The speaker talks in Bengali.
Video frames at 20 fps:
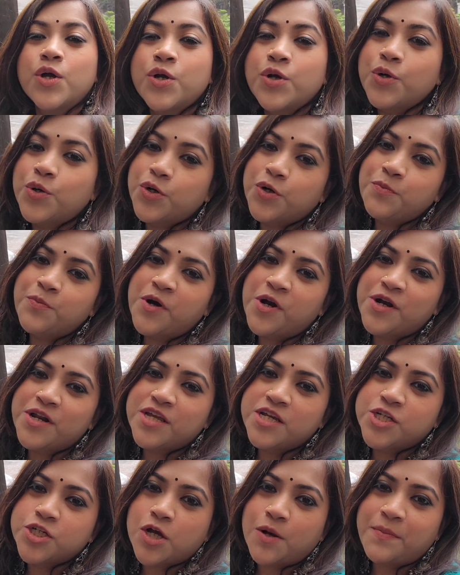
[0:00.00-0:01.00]
গুড
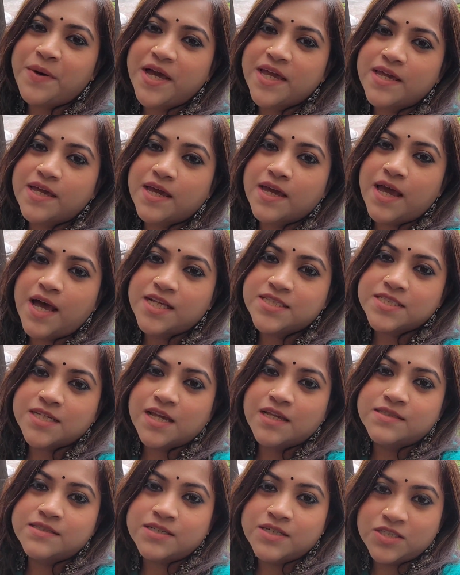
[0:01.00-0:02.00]
মর্নিং সবাইকে
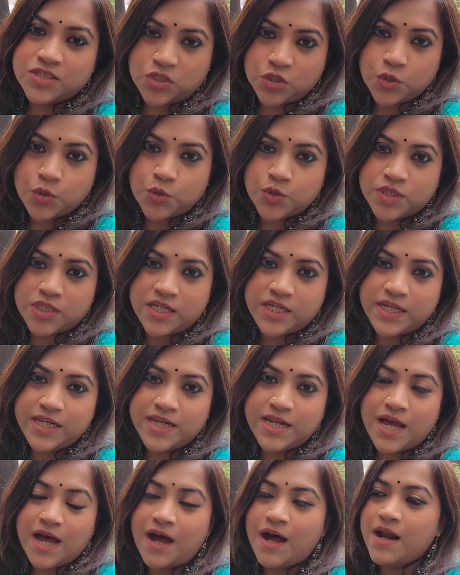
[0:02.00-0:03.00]
আজকে তৃতীয় দিন
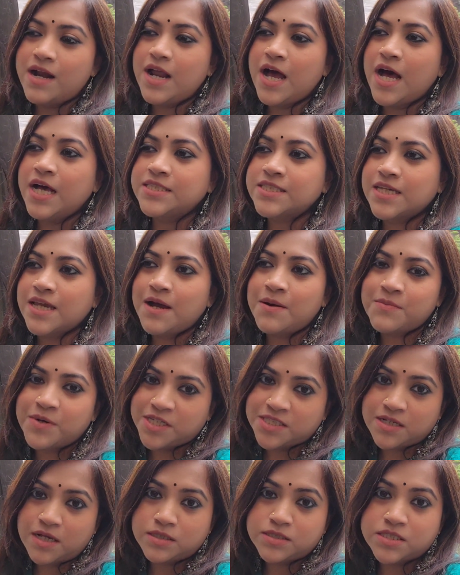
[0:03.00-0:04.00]
আর আজকে
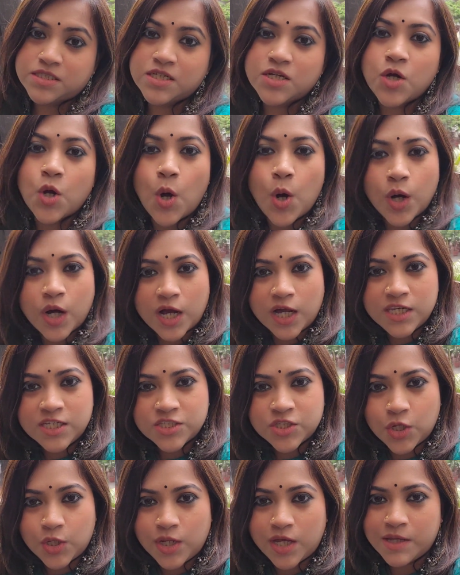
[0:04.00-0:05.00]
আমরা যাচ্ছি
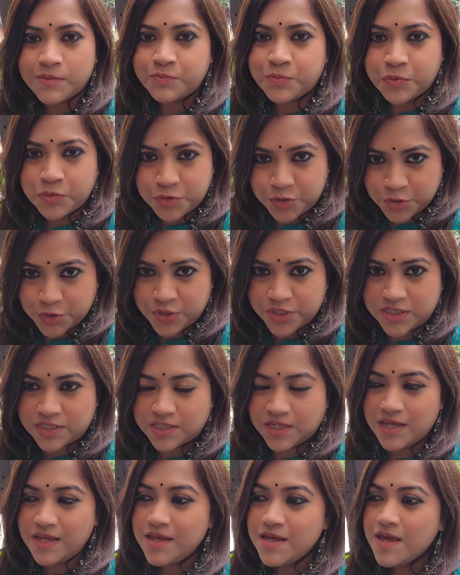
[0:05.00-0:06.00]
কঙ্কালীতলায় পুজো
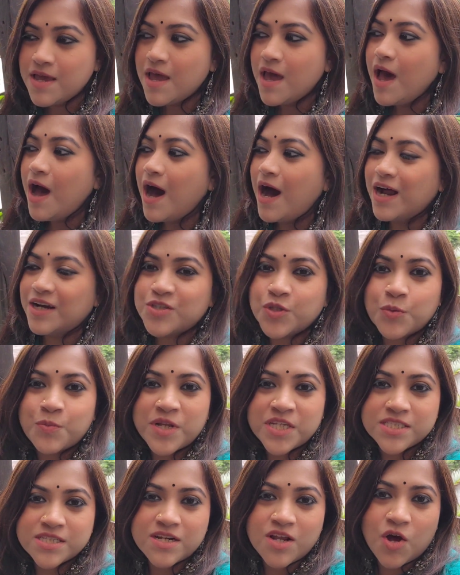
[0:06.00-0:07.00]
দিতে আর
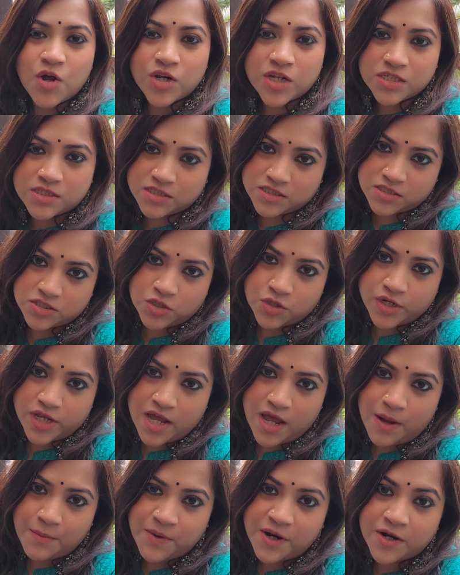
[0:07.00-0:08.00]
তোমরা যারা অনেক দিন ধরে
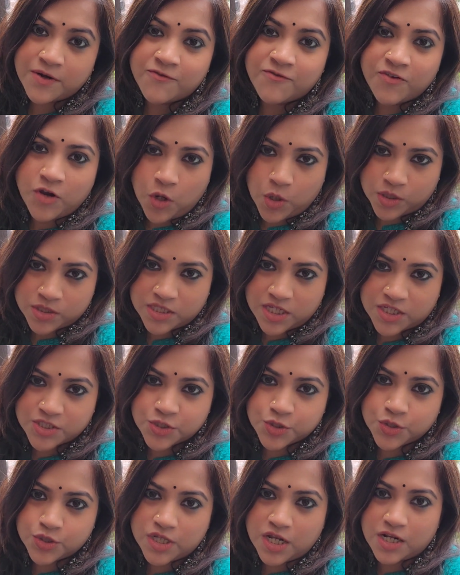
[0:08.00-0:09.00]
আমার ব্লগ
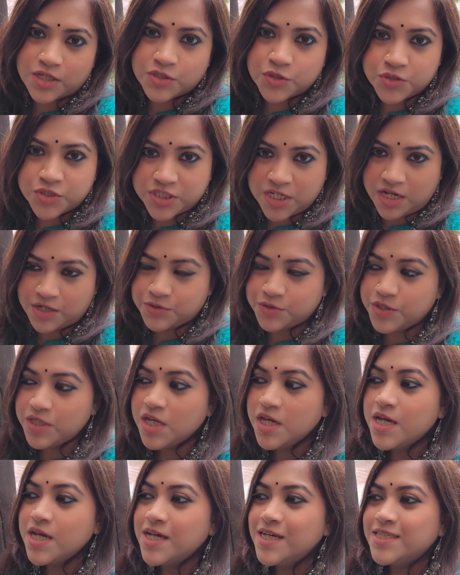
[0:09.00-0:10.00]
দেখছো তারা তো জানোই
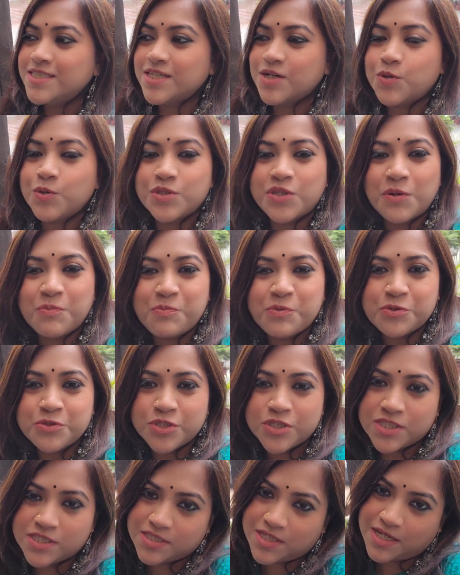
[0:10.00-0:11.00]
যে কোথাও
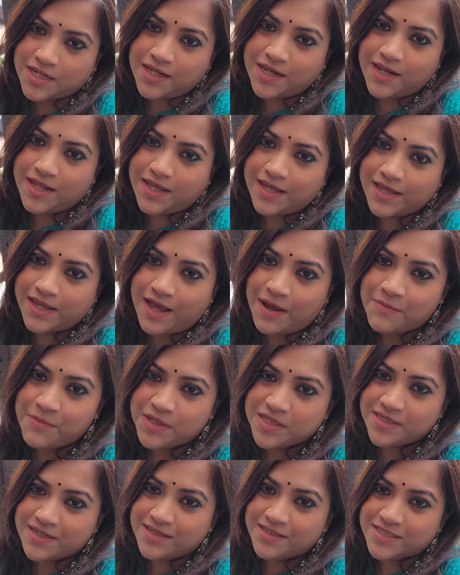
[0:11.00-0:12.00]
পুজো দিতে গেলেই
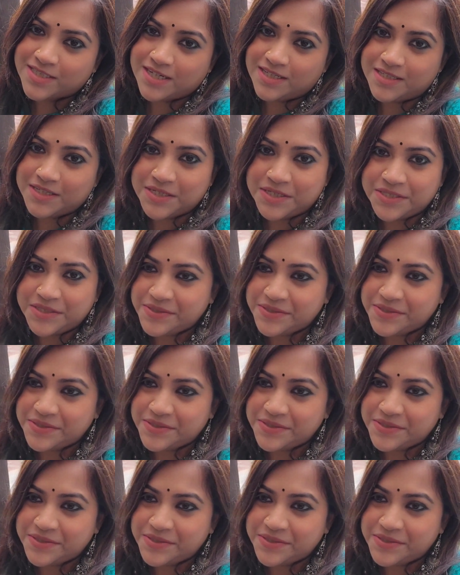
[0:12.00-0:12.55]
আমাদের সাথে